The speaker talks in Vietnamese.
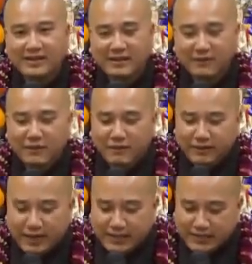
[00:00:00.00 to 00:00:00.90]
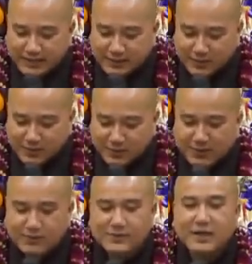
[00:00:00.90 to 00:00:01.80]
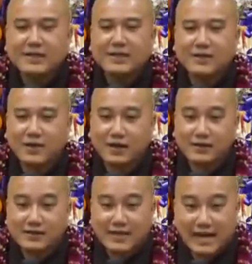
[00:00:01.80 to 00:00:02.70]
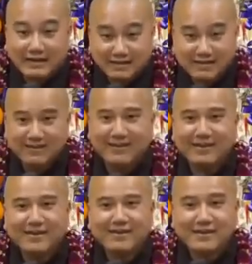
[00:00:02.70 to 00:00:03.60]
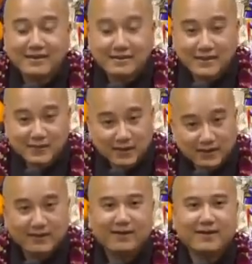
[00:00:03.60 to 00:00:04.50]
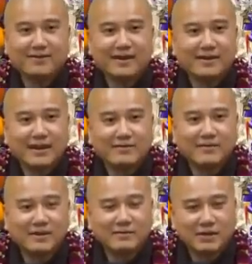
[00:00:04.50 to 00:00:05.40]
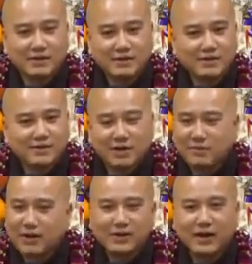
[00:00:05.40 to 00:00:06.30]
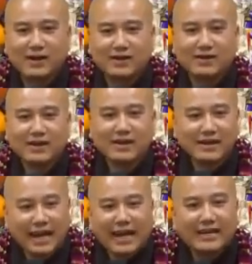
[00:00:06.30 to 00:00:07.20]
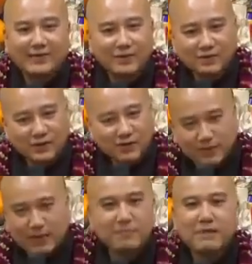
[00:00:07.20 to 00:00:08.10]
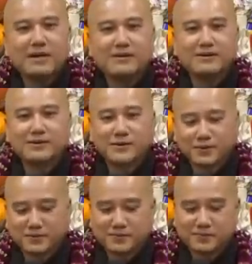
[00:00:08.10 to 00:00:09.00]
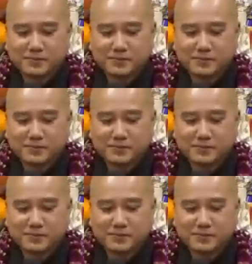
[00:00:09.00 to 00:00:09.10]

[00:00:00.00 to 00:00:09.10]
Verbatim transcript: Thì Pháp Hòa phải giải thích chút xíu cái gì gọi là kinh Đại Thừa, kinh Tiểu Thừa, để các vị mà chưa có bao giờ nghe thì quý vị cũng nắm bắt được một chút.